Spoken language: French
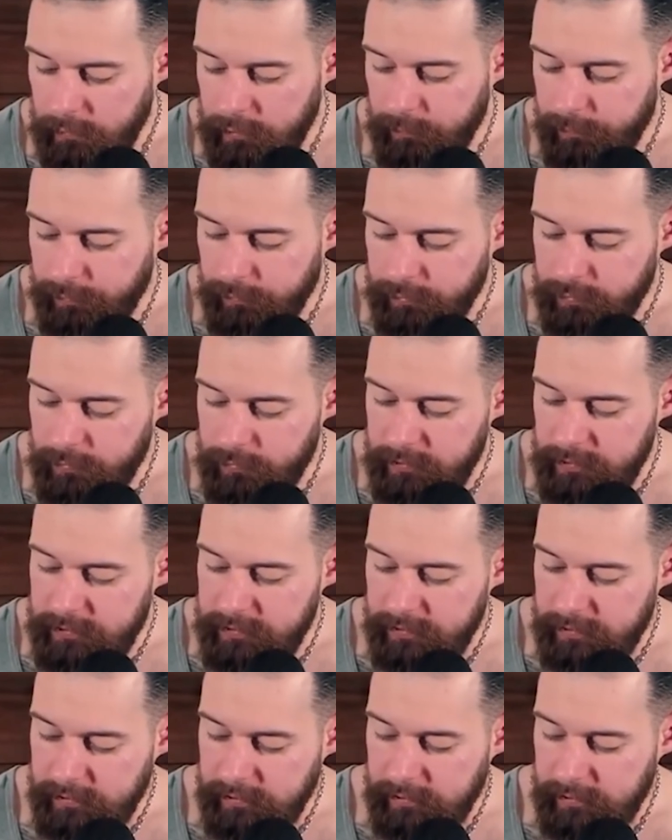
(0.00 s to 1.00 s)
Que penses-tu
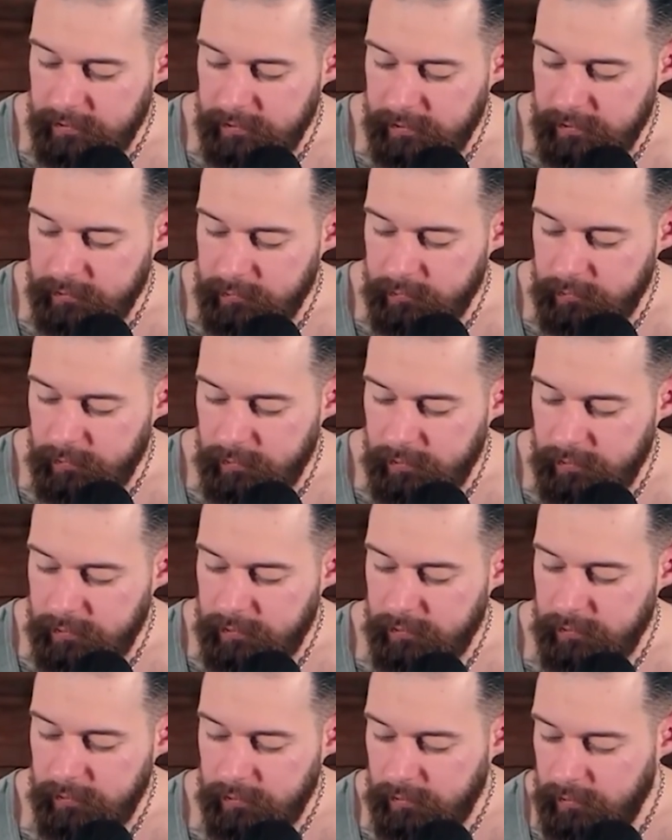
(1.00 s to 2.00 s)
des attaques
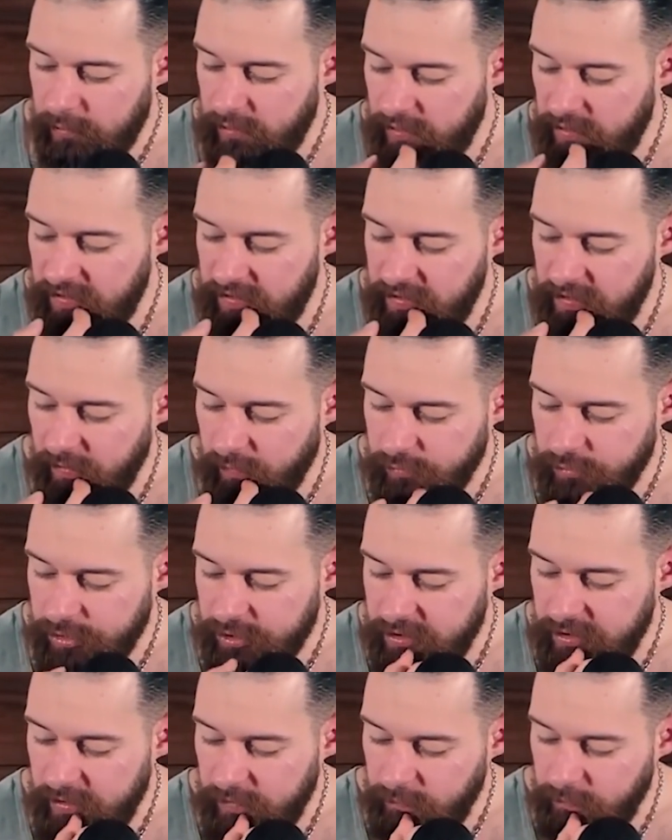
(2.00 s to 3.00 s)
gratuites et
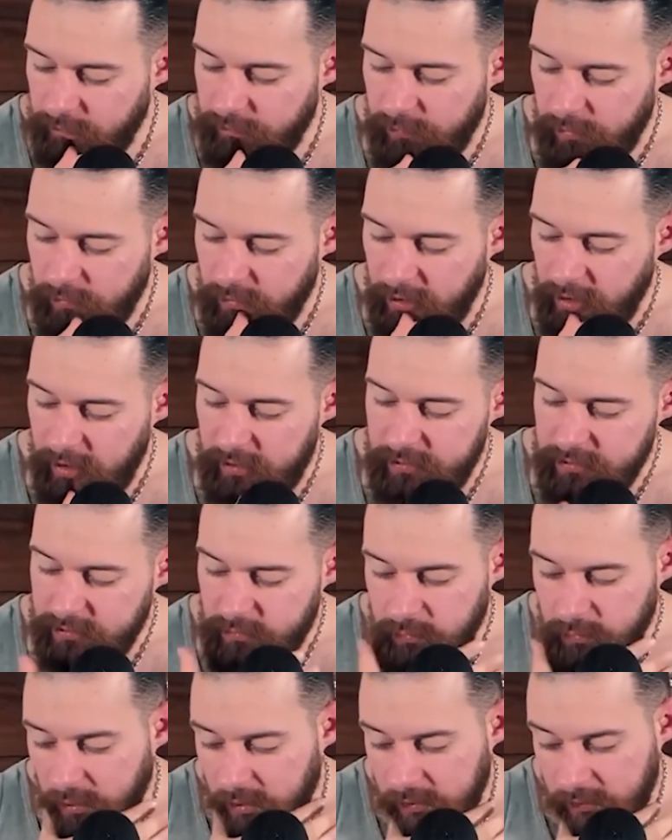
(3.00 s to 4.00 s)
rejetées du vieux
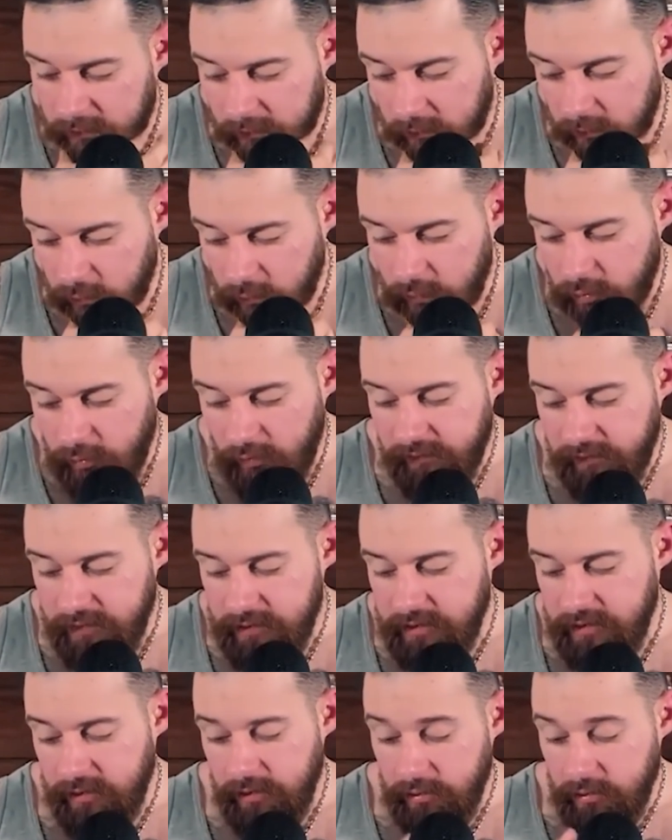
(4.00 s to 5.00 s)
Alice Watt, augur
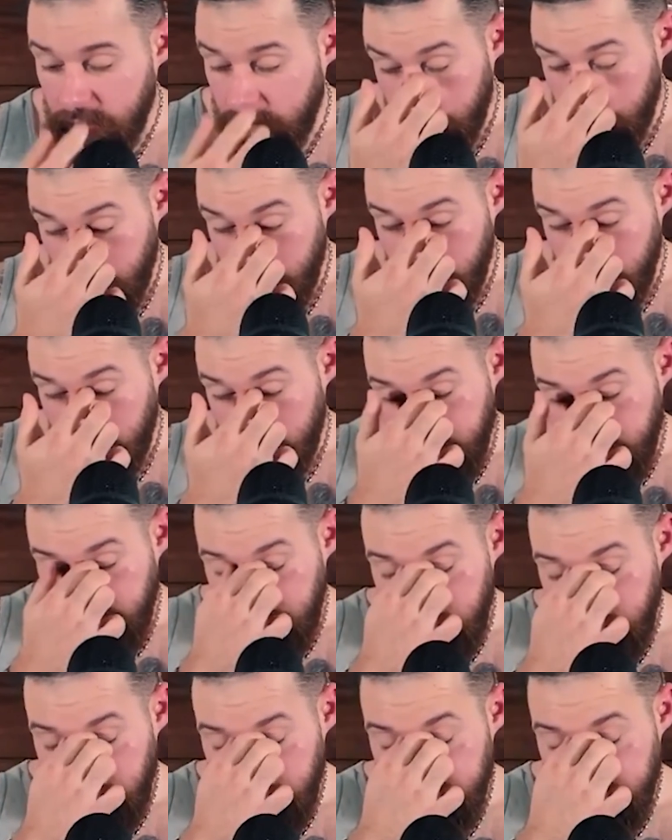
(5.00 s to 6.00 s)
25 pas
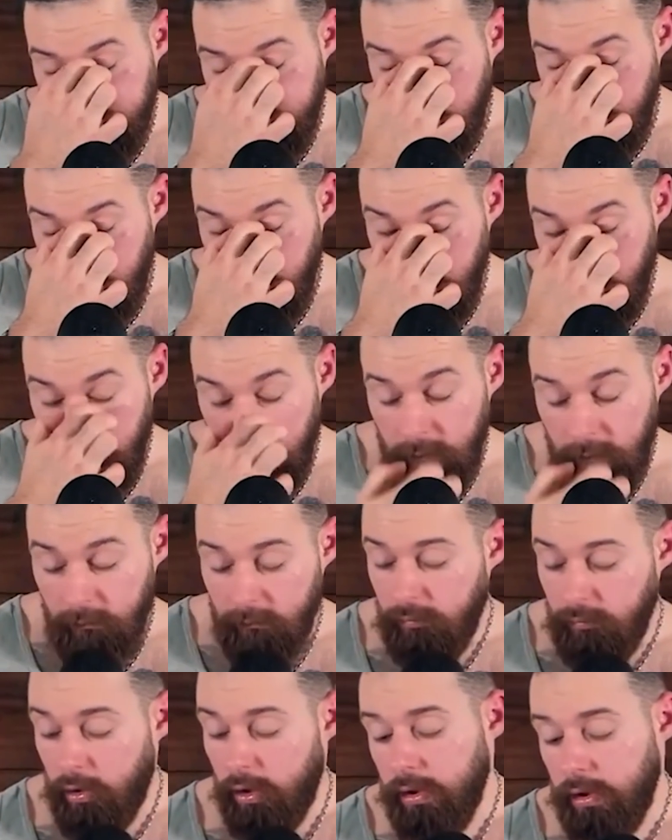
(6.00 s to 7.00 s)
l'Alain Soral
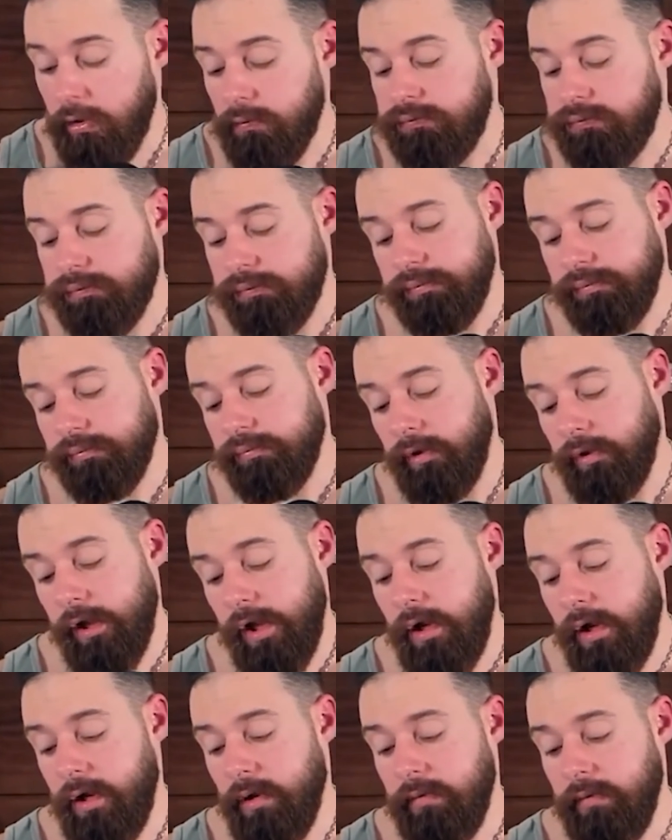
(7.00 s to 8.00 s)
oh,
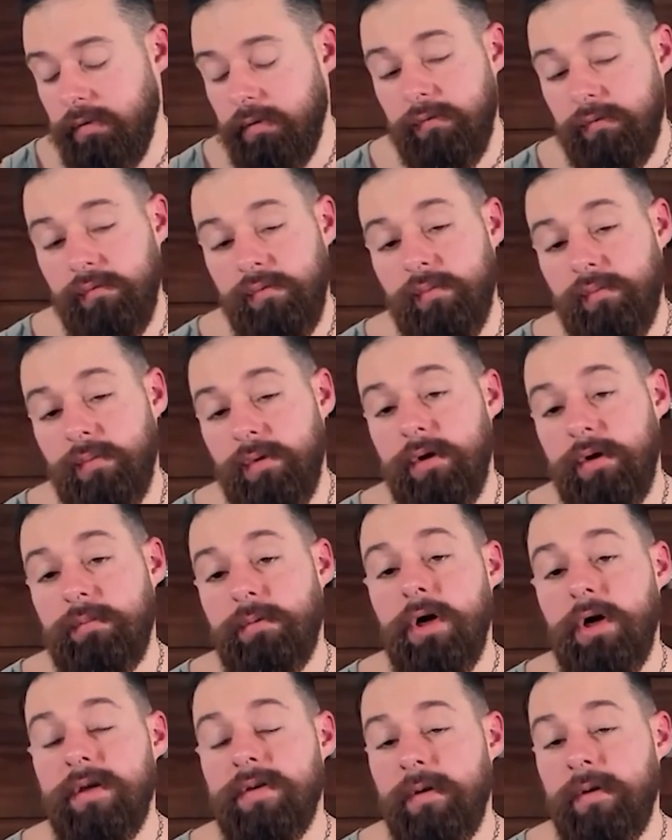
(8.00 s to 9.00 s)
Oui,
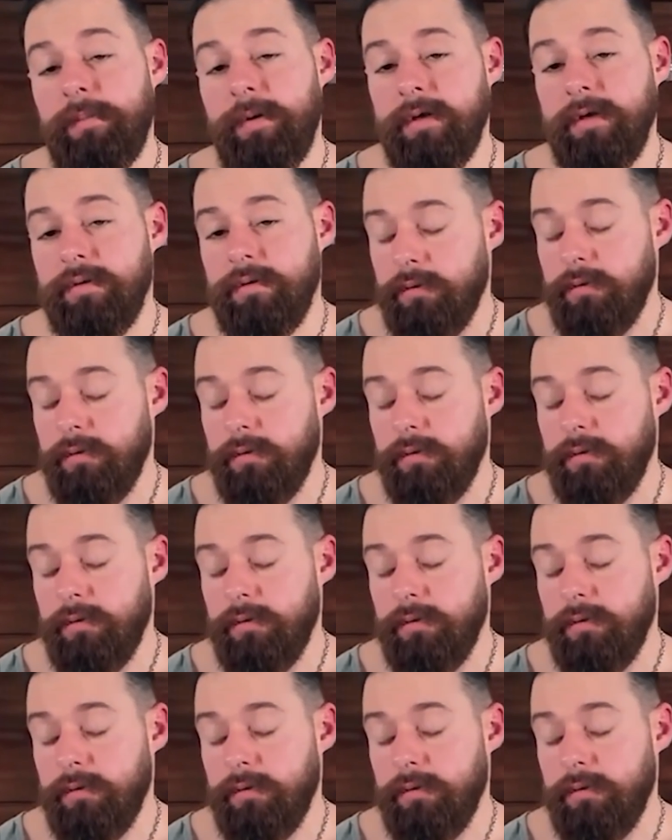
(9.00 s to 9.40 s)
après à sa place,